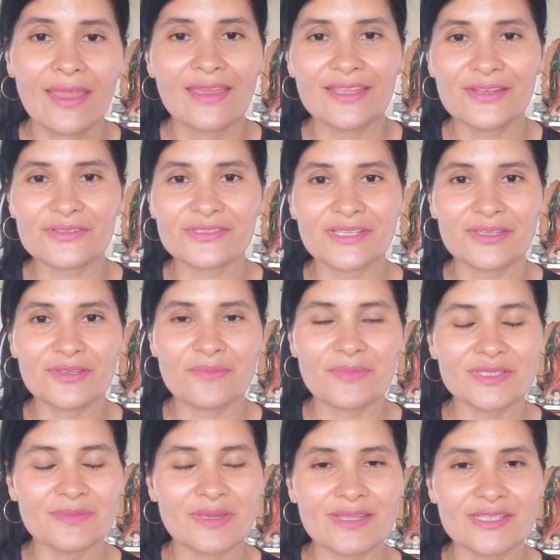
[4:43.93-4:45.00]
Y no siendo
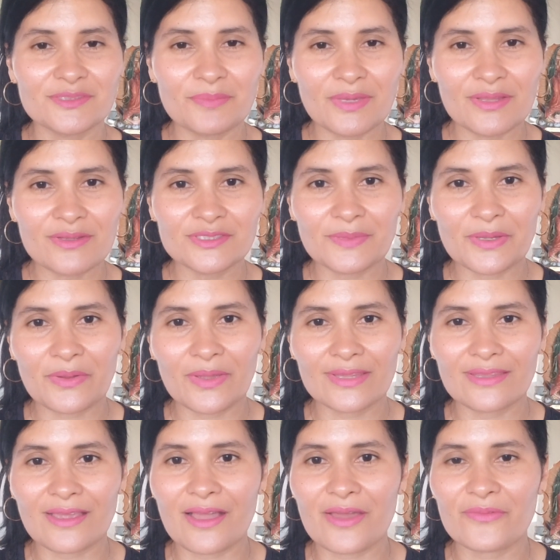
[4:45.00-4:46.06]
más, me despido. Espero que
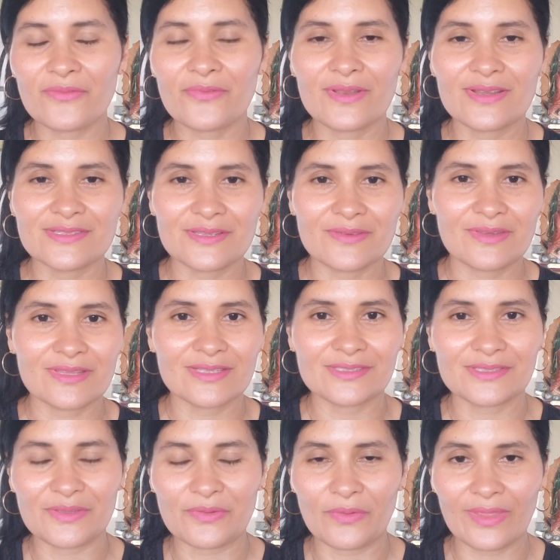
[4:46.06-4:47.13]
tengan un feliz y
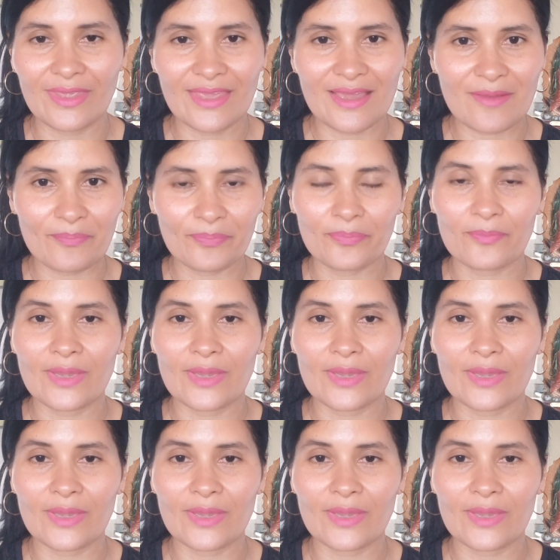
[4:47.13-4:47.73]
bendecido día.